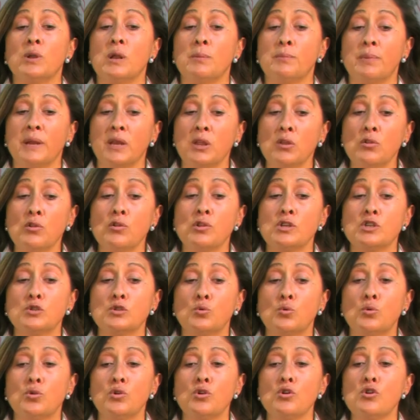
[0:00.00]
el periodo de
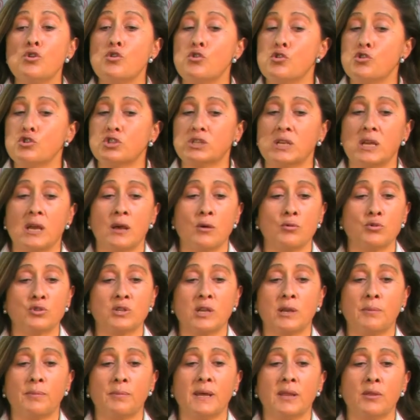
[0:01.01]
estudio no se ha
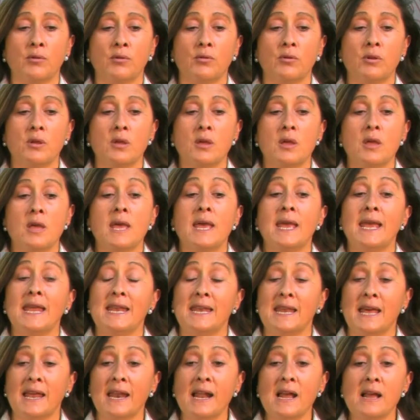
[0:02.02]
observado.
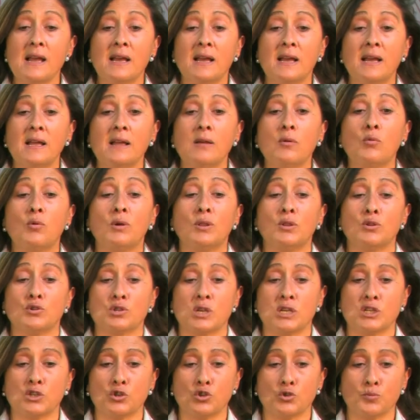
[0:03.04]
En naranja cuando
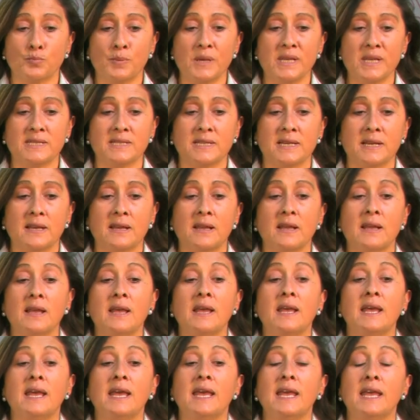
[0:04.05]
se sospecha.
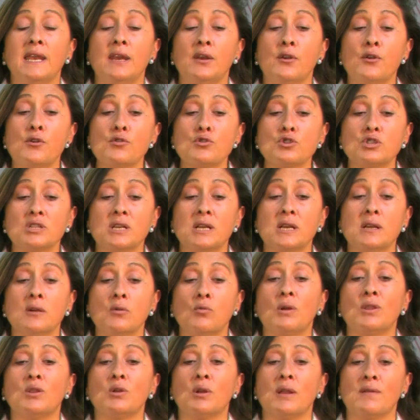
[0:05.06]
En rosa
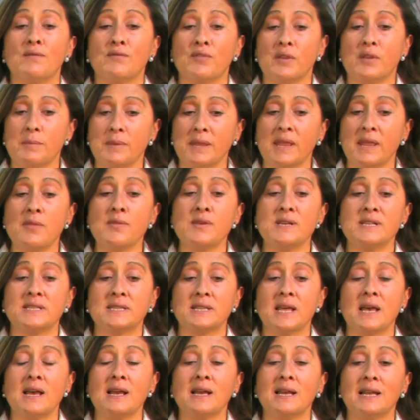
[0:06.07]
cuando la enfermedad
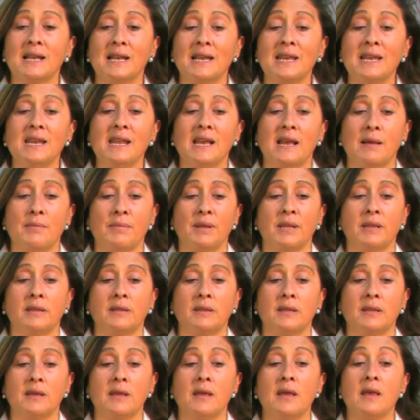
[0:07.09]
está
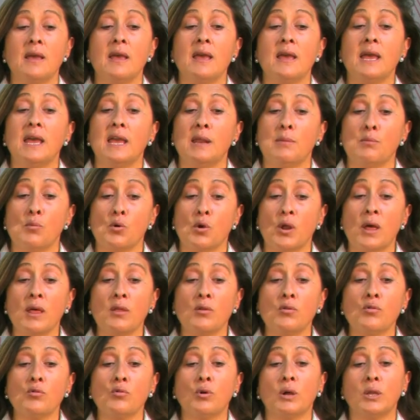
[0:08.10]
clínicamente. En
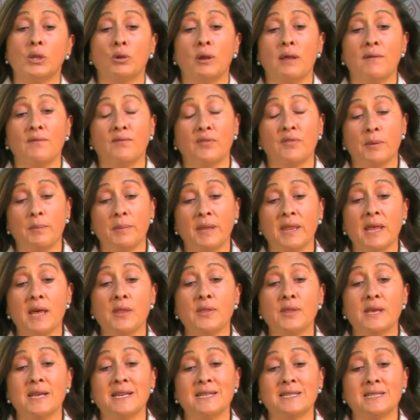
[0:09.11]
morado cuando la enfermedad
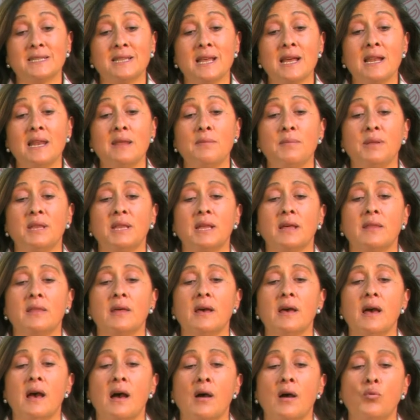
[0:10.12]
está
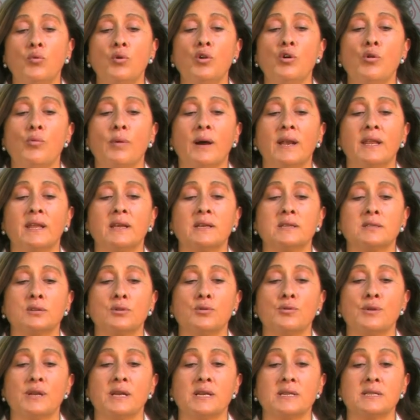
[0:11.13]
limitada a una o varias
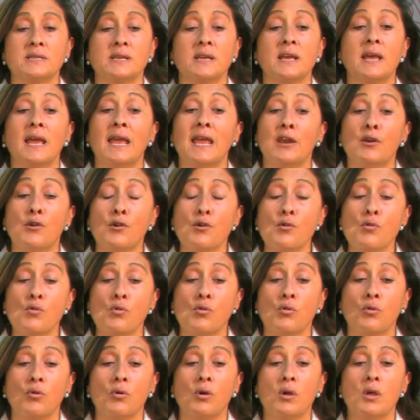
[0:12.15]
zonas en
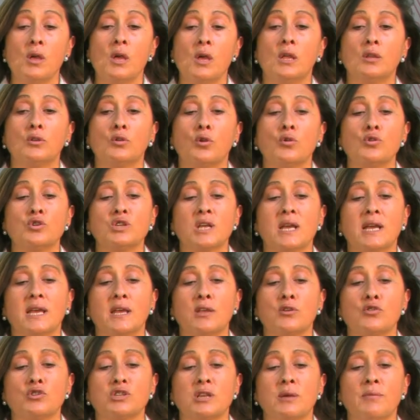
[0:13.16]
rojo todos
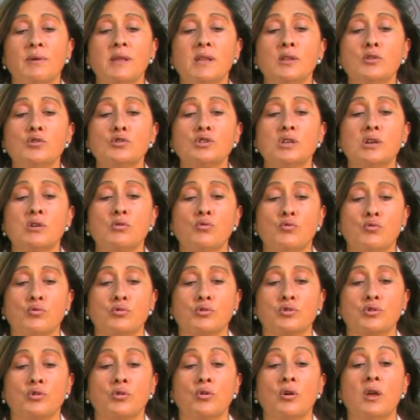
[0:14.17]
aquellos eventos en
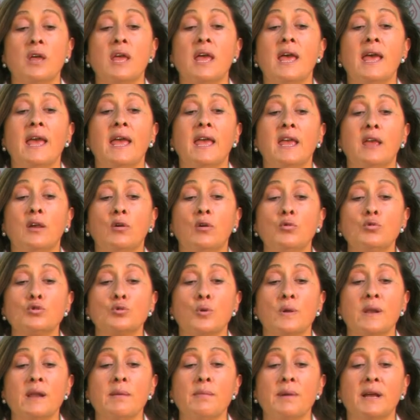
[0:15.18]
curso e
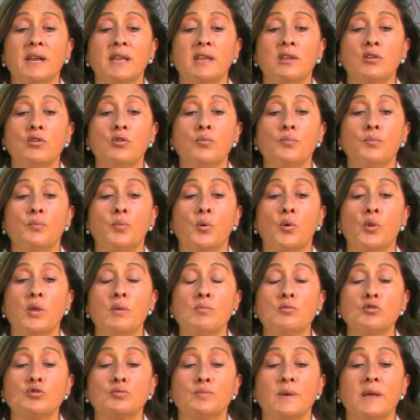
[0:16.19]
incluso en amarillo
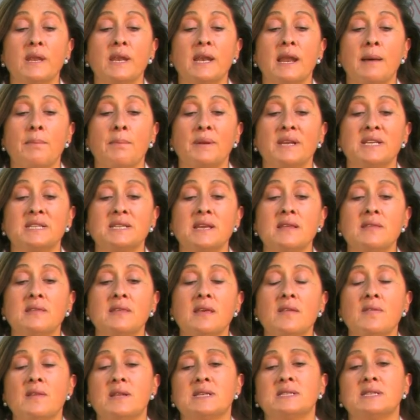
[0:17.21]
podemos ver la
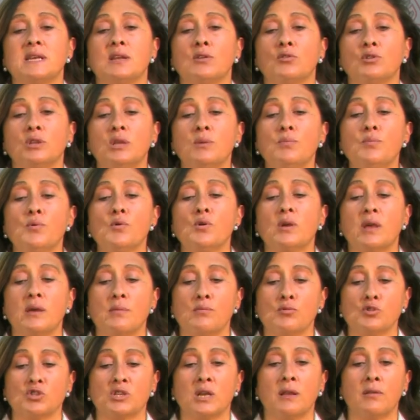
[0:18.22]
presencia del serotipo que
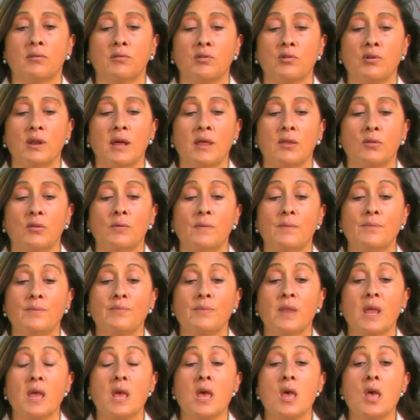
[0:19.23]
hemos seleccionado.
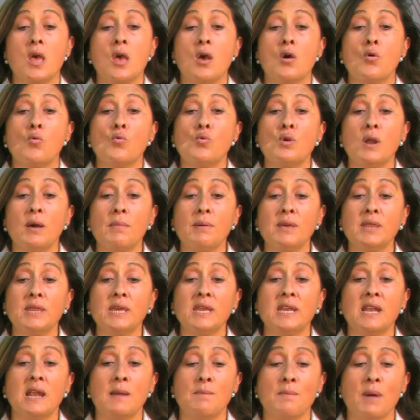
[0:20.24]
Una vez
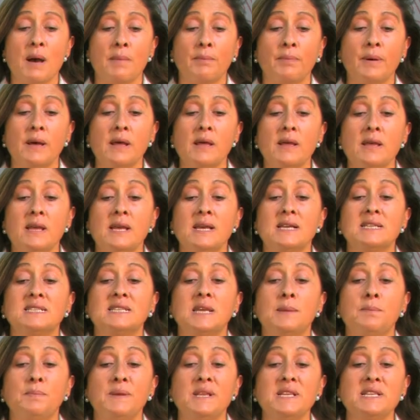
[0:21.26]
en el mapa,
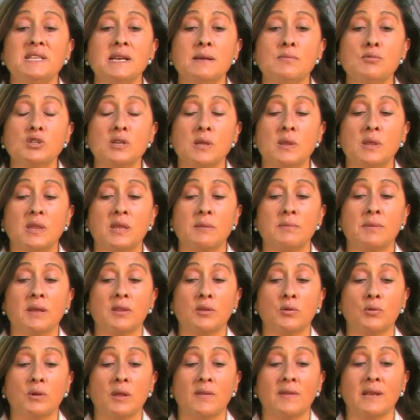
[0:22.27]
si pinchamos encima
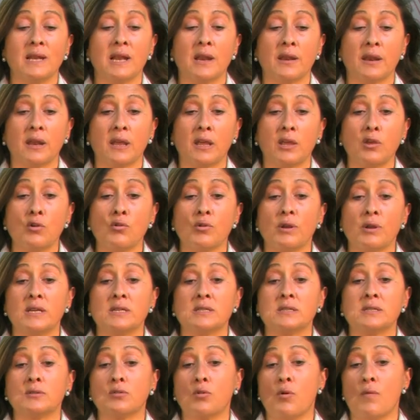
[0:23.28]
de una de las
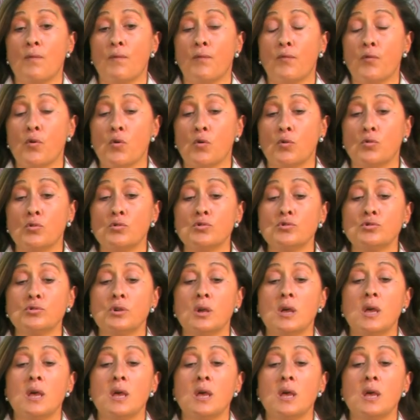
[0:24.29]
regiones con focos,